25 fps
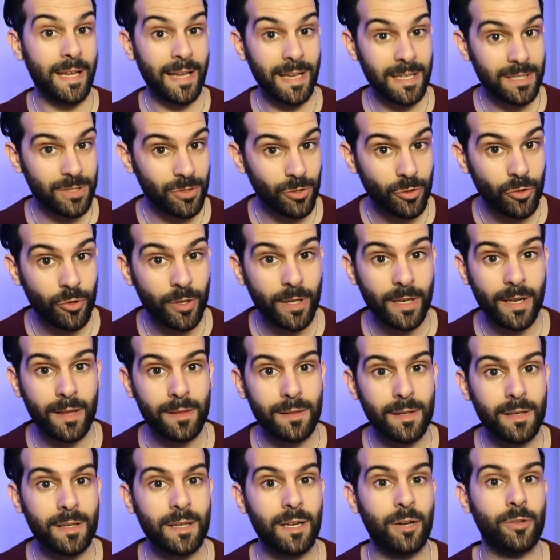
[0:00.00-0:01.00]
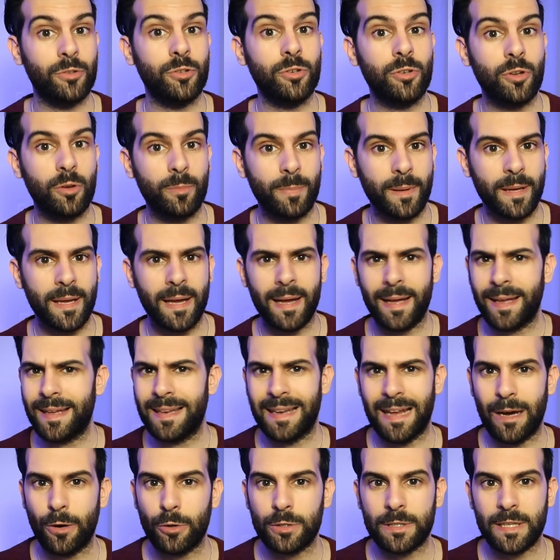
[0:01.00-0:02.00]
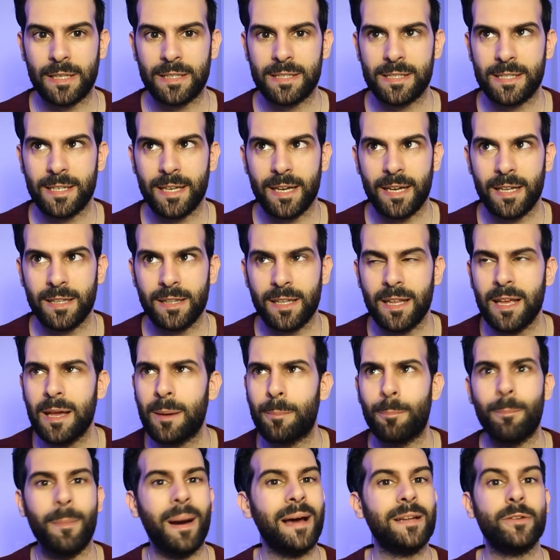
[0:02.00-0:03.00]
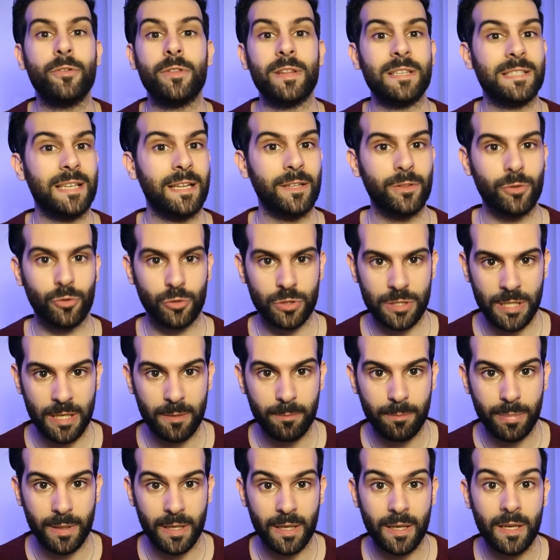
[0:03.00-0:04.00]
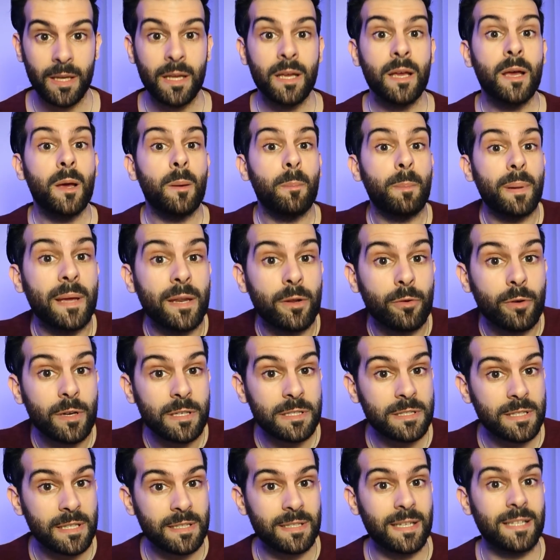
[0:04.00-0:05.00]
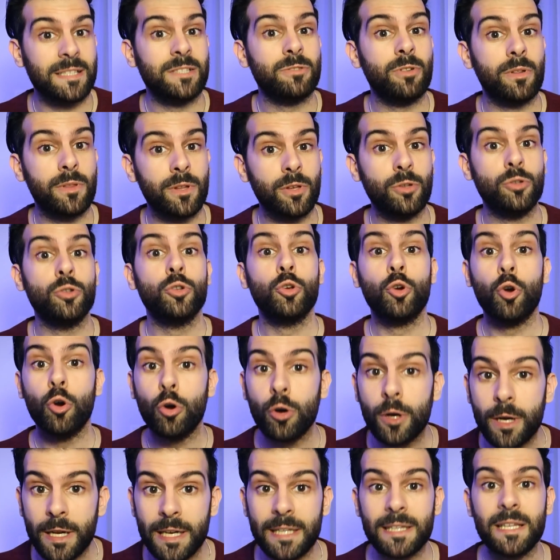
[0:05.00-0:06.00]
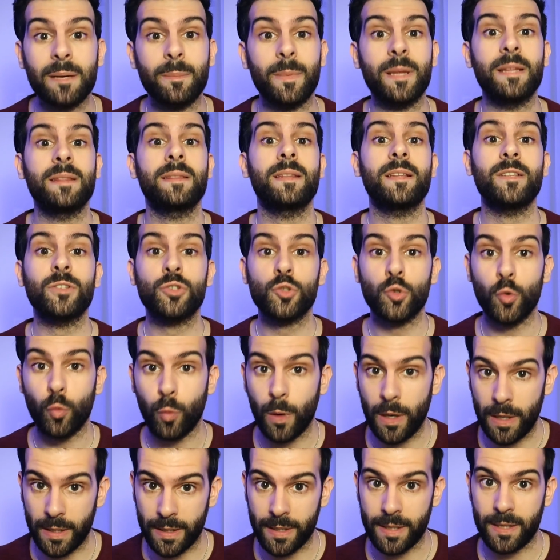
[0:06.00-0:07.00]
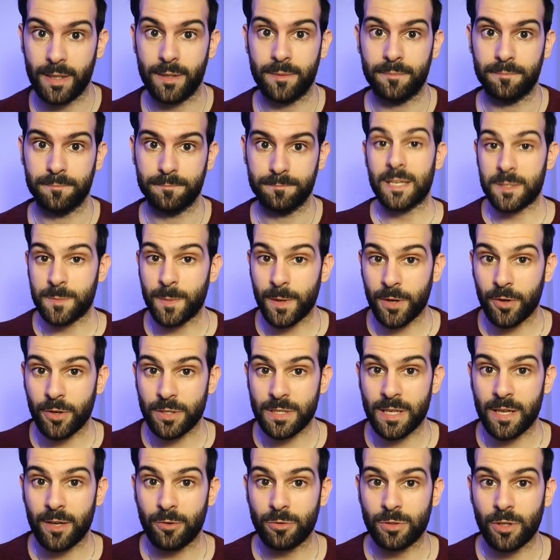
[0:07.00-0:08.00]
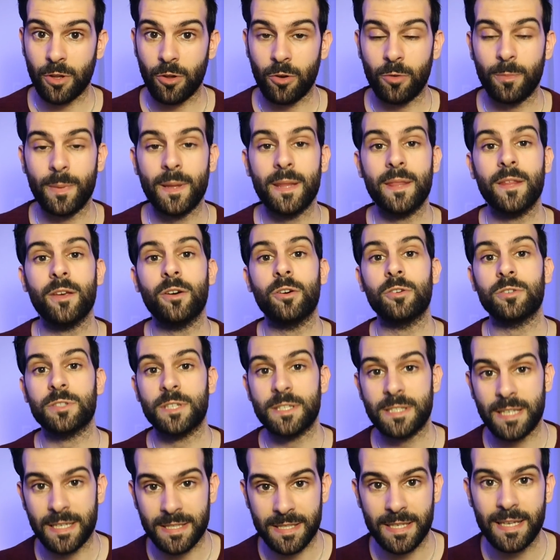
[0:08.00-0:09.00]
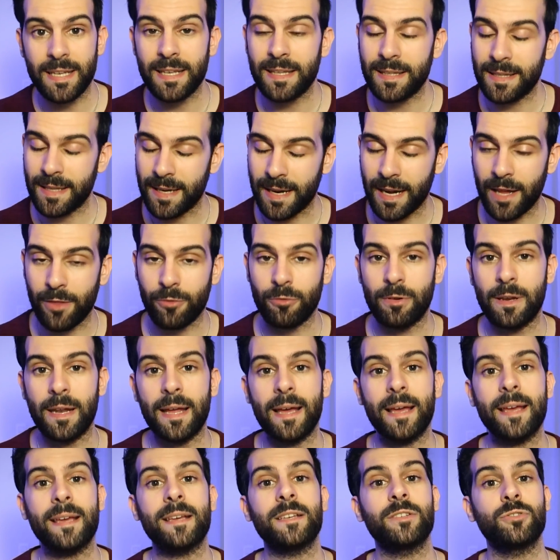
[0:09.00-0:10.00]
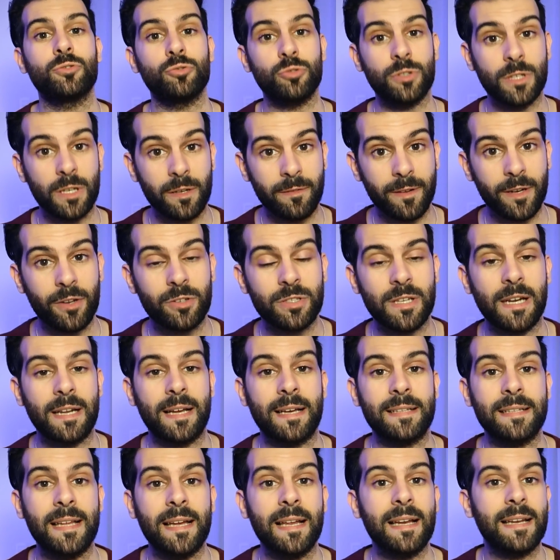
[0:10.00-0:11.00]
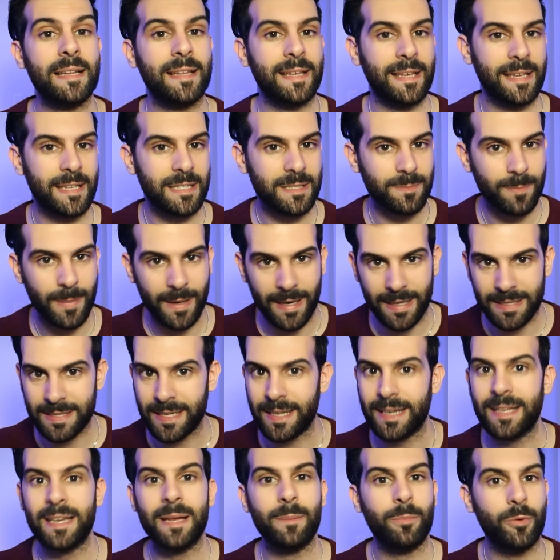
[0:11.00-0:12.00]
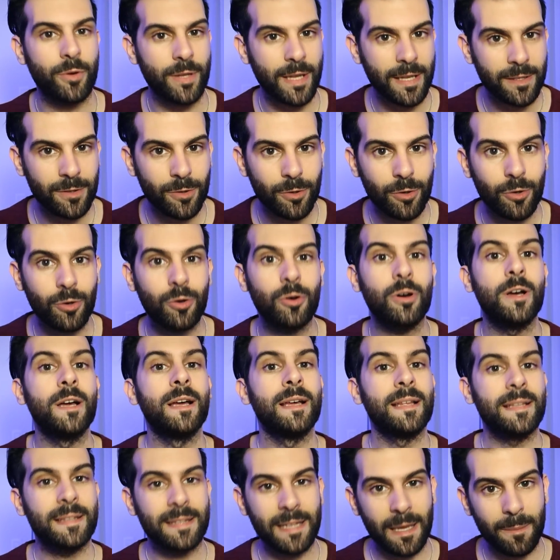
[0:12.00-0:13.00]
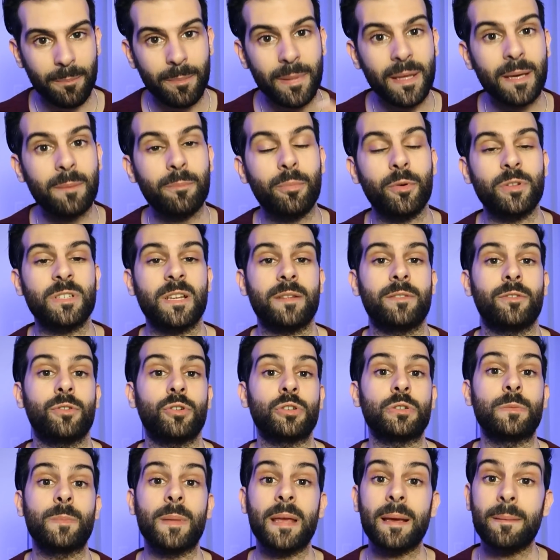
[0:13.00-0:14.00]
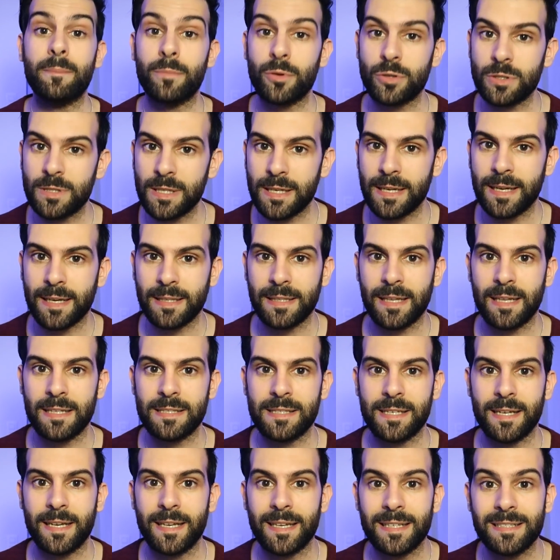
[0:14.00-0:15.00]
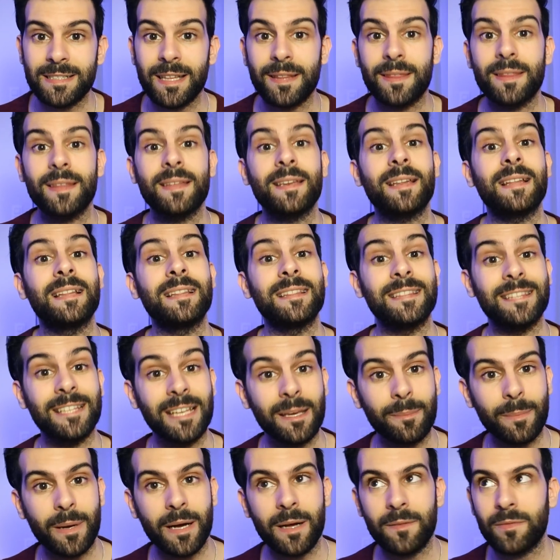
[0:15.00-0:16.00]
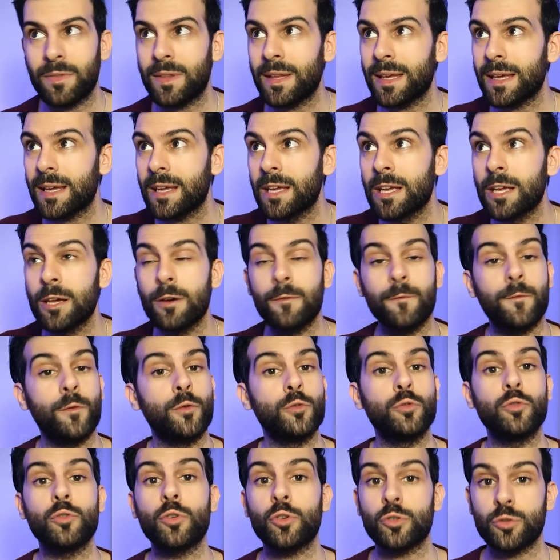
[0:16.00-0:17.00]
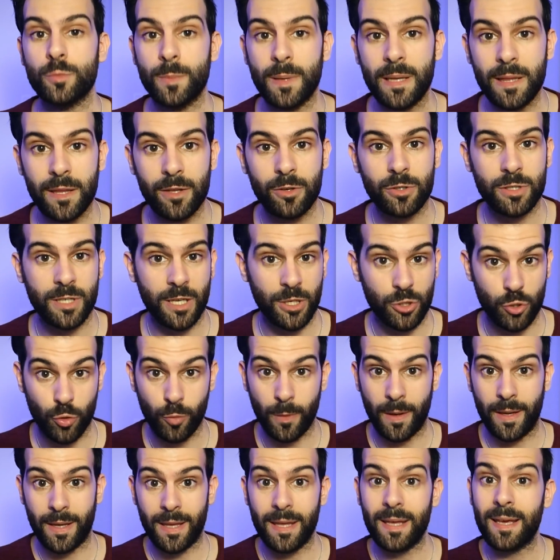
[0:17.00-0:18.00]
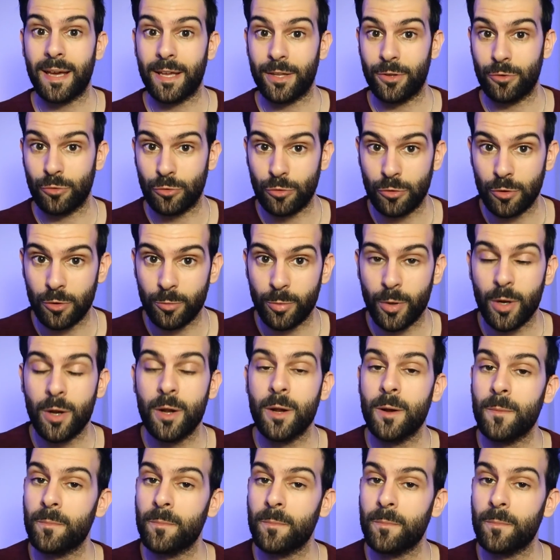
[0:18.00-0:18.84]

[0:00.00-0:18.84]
Esto no quiere decir que la Unión Europea y la OTAN sean mano de santo siempre, pero esta es la situación concretamente en Suwalki. Espero que os haya gustado el vídeo, si es así, dejad un like, suscribiros al canal, que es para seguir apoyándolo. También podéis haceros miembros del canal si queréis decir el tema de futuros vídeos que suba aquí a YouTube.